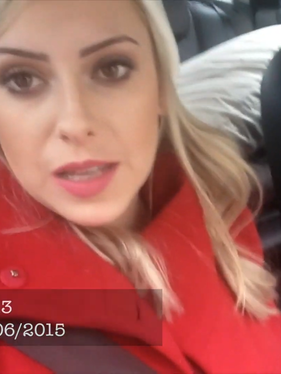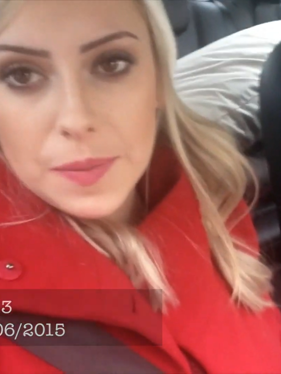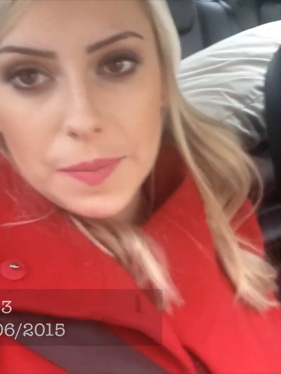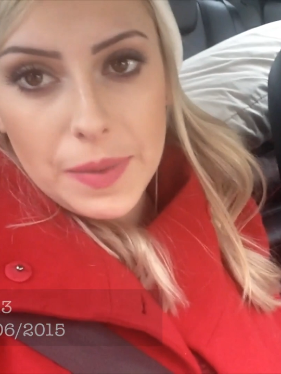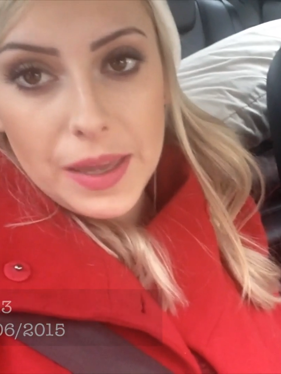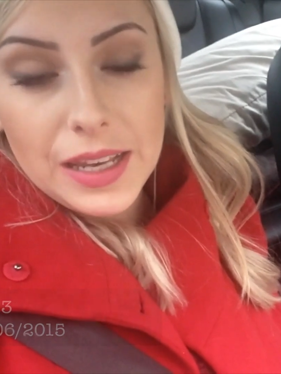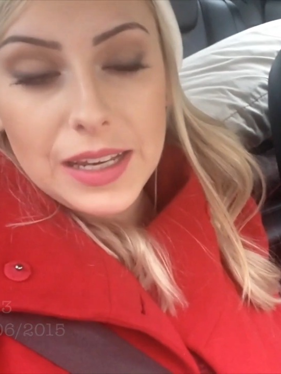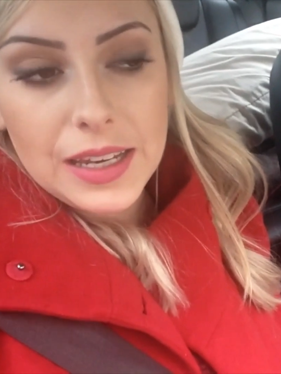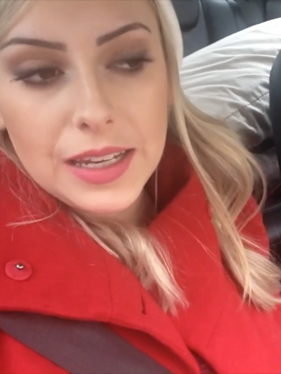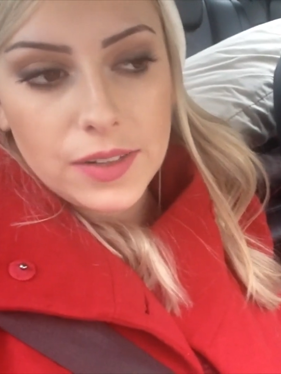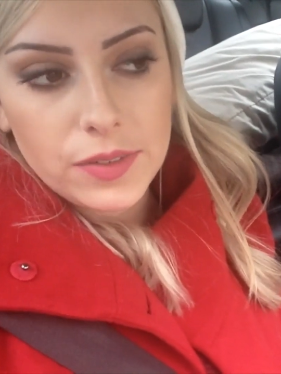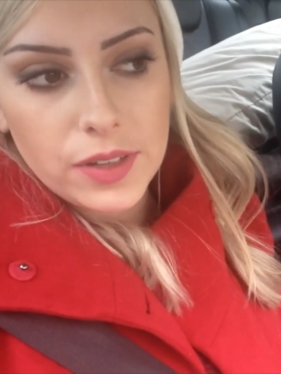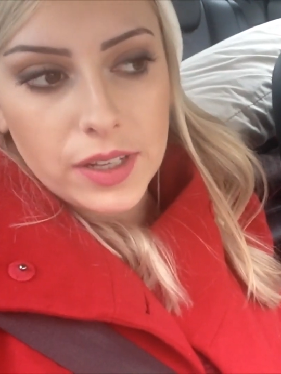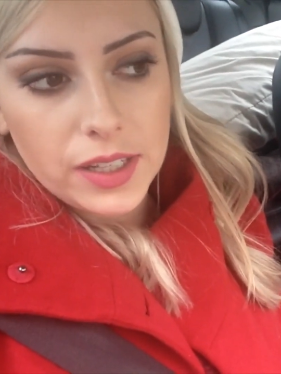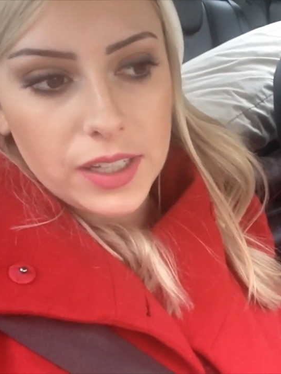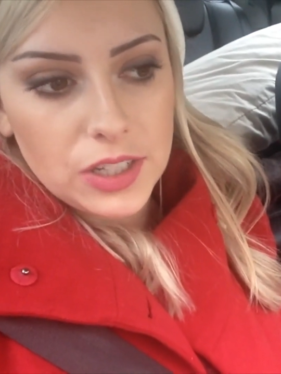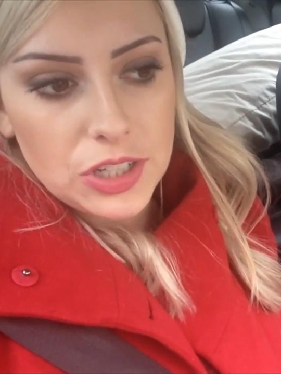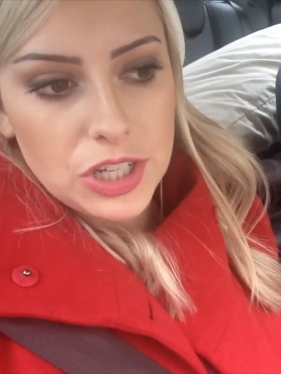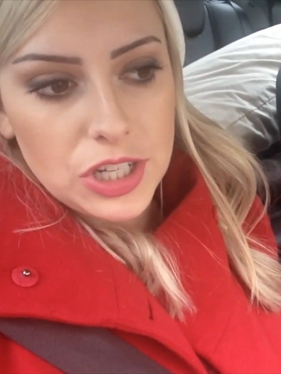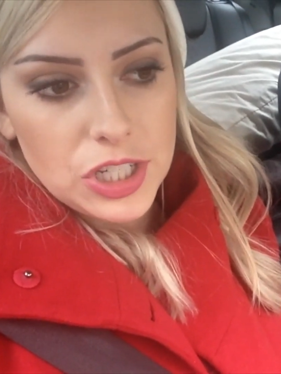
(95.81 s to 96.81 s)
Bem lindo
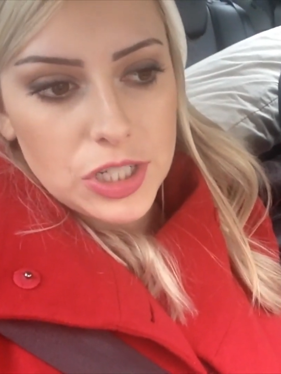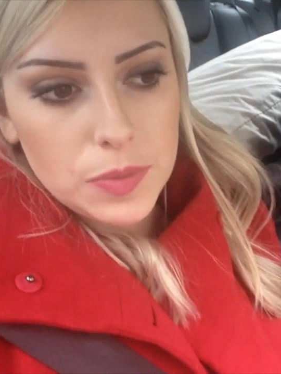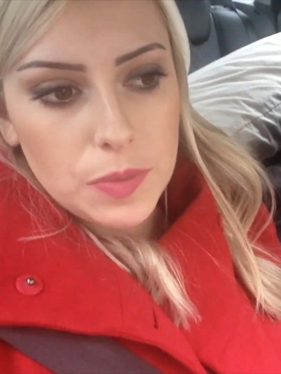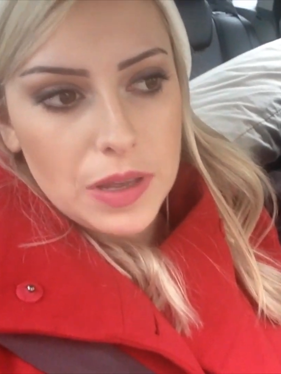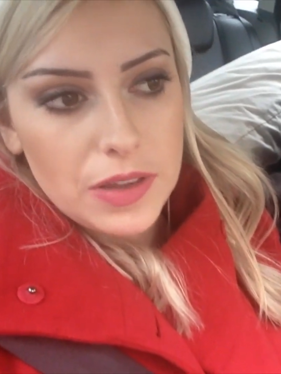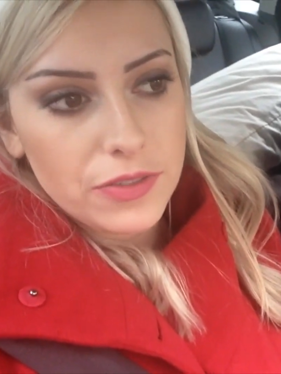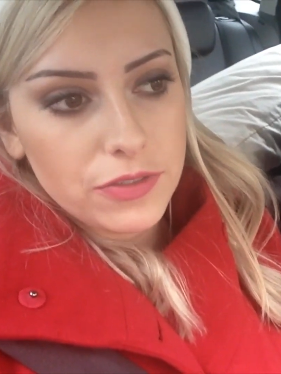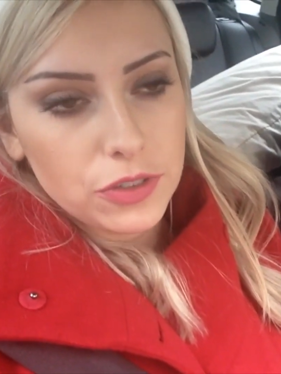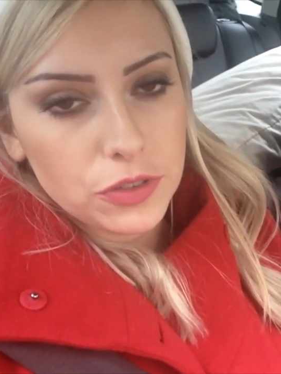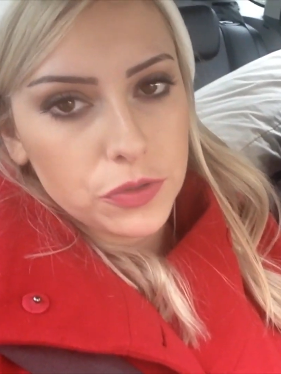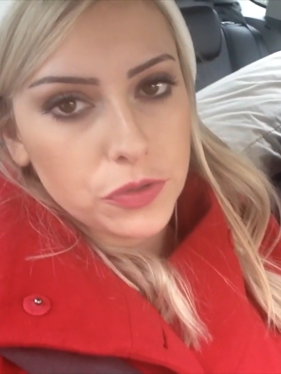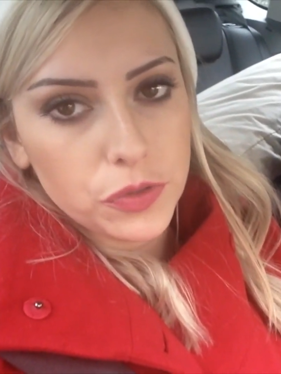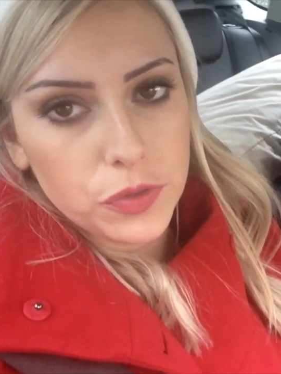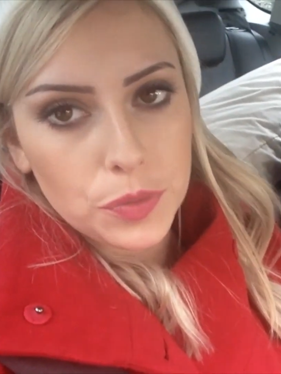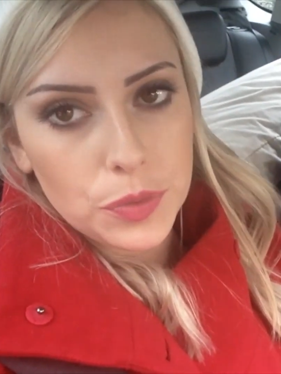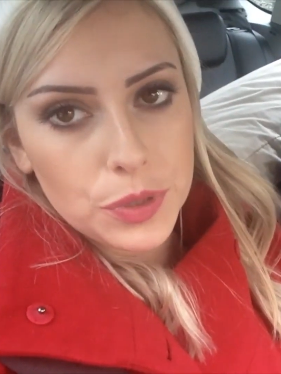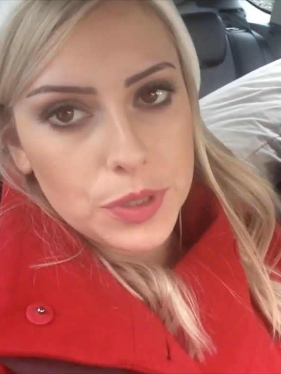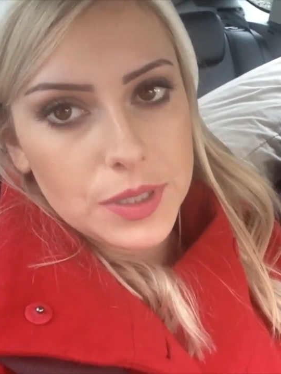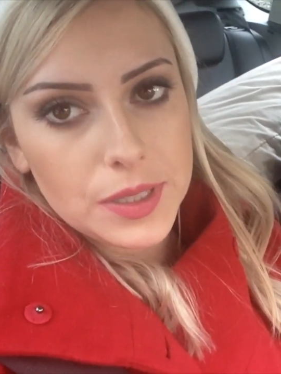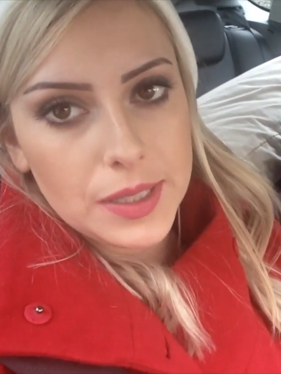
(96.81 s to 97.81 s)
aqui, gente, bem fofo, vou
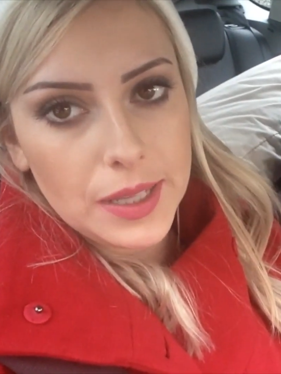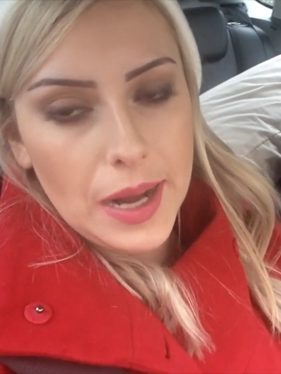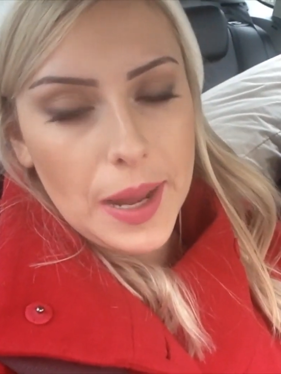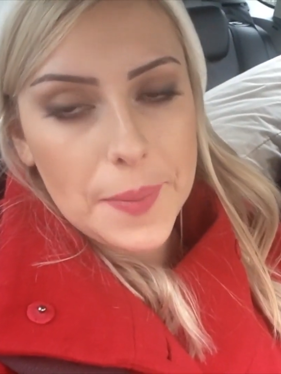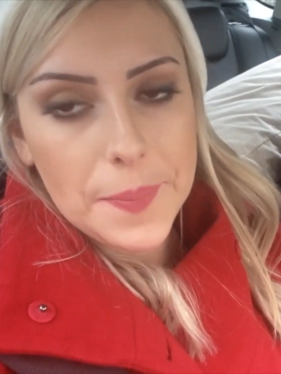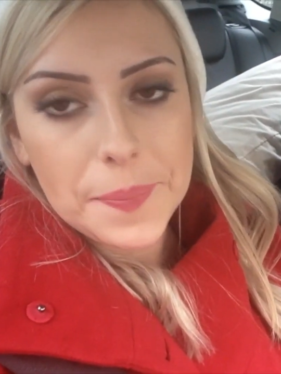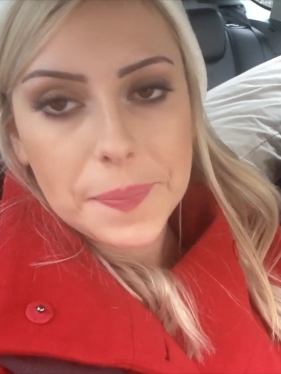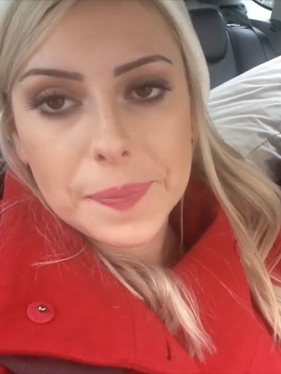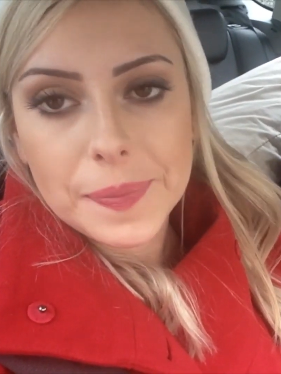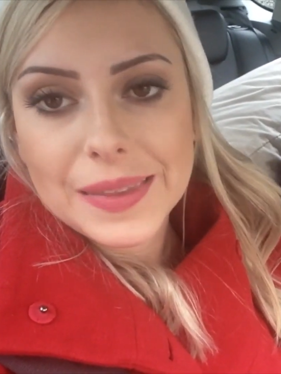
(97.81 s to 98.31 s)
mostrar.